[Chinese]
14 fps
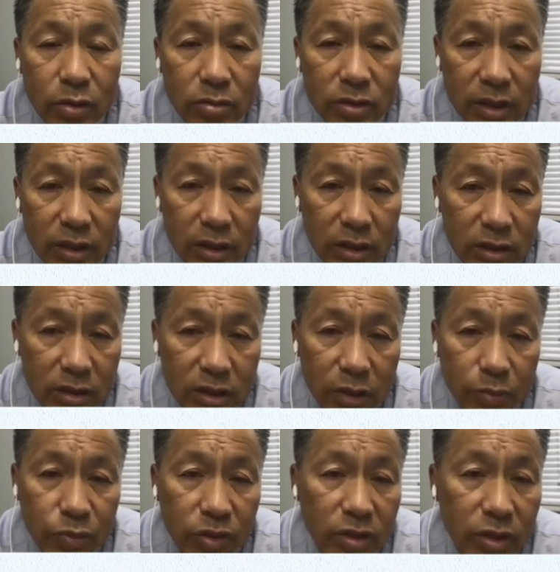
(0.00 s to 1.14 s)
这个
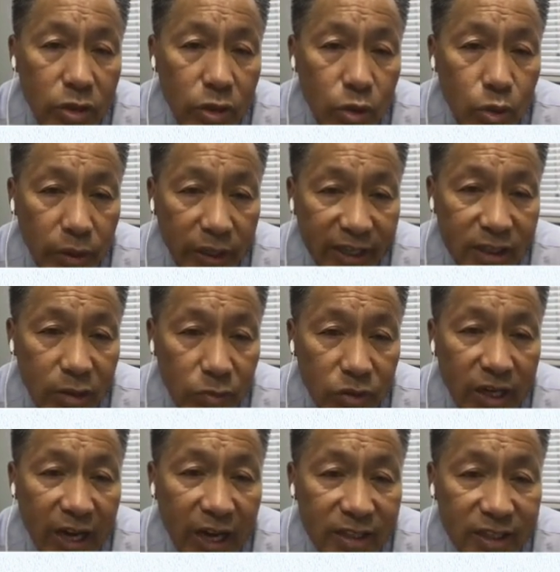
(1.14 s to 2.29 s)
computer 去学怎么去
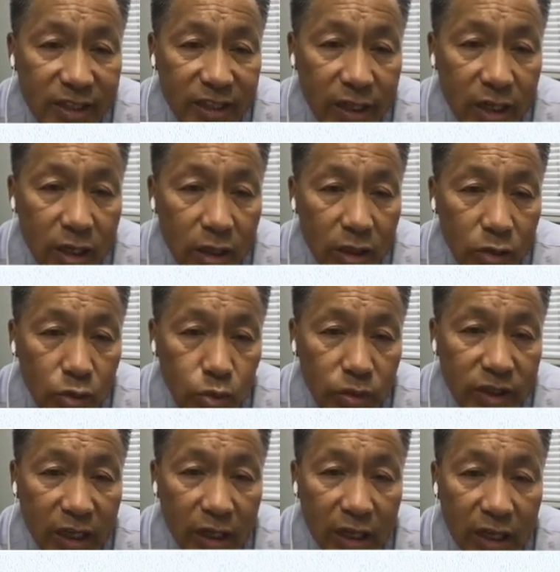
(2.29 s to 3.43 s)
看这些。图
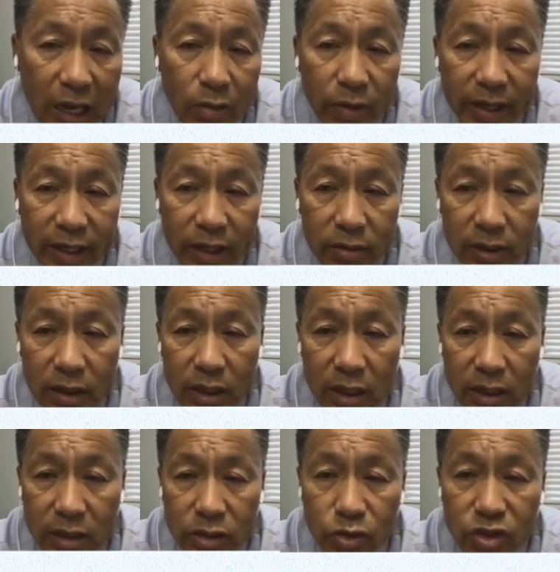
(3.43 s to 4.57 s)
像看完以后呢，
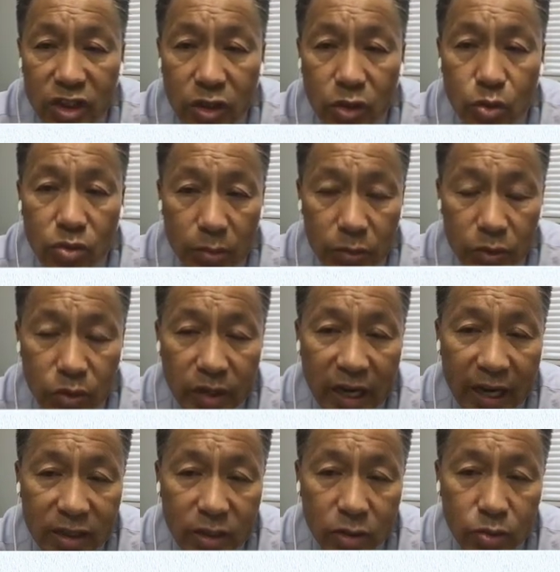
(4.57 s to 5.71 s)
就记住怎么去
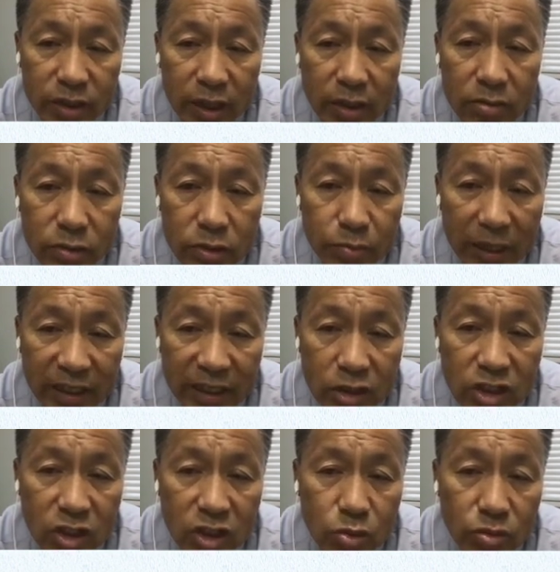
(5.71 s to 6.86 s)
看这个图像，后把它
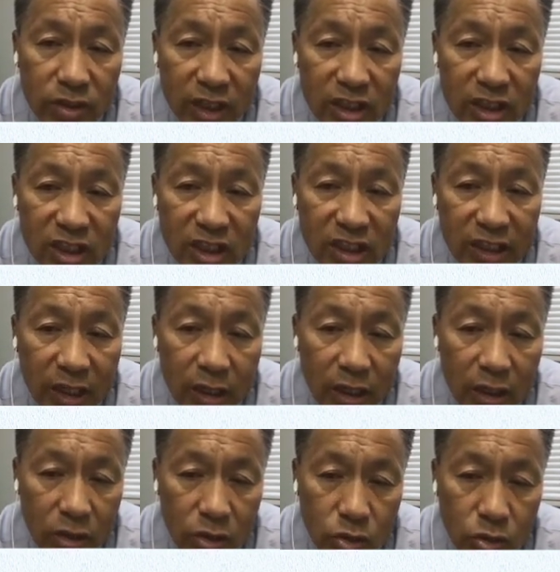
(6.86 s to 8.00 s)
记住的这个机理，
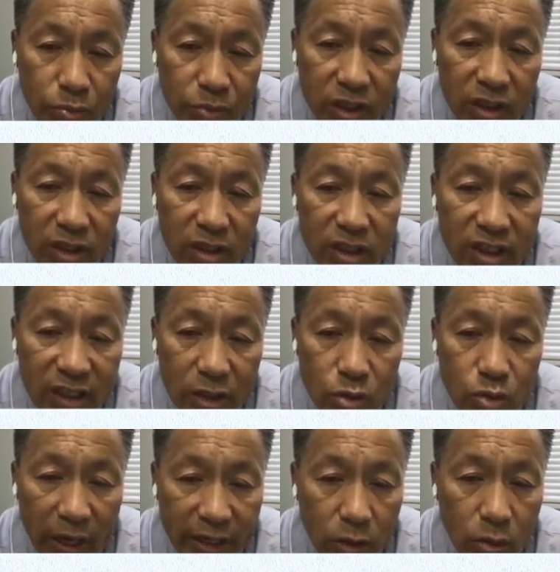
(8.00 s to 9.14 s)
平行的
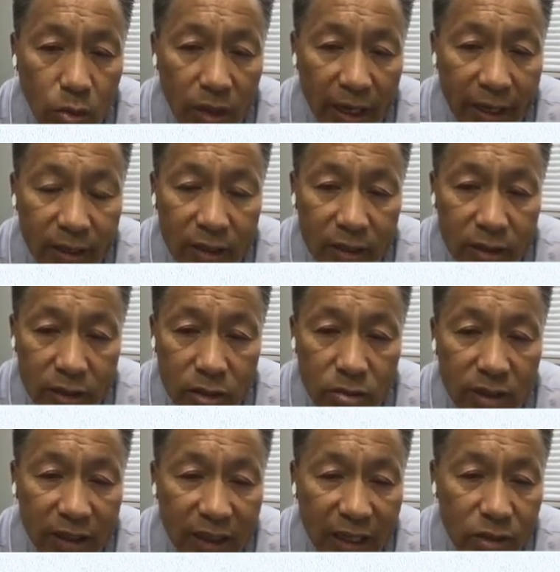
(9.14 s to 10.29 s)
转移过来，就
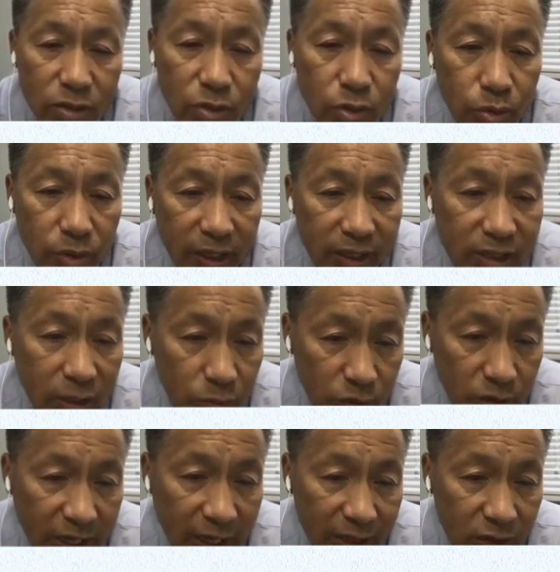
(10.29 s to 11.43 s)
让他去学怎么
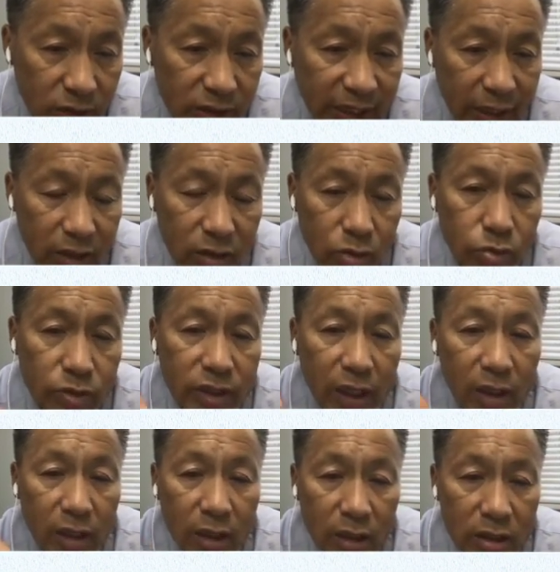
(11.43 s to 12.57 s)
去看眼科的图
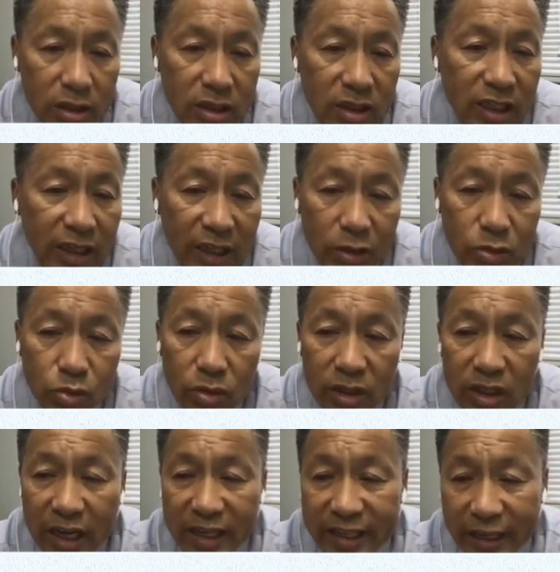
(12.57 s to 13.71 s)
像。实际上，他如果
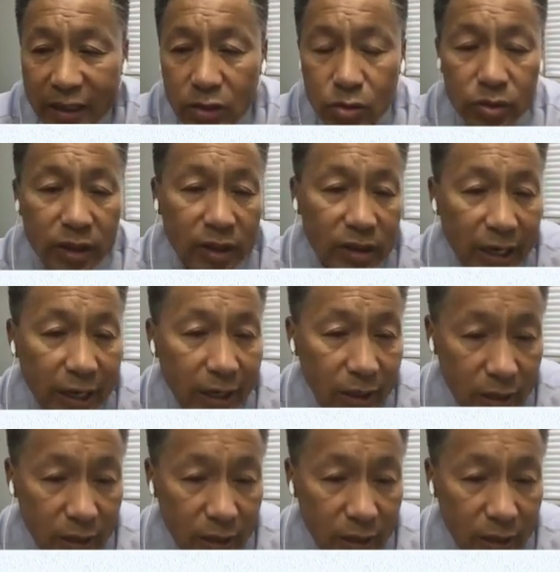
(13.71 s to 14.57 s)
能看眼科的图像，他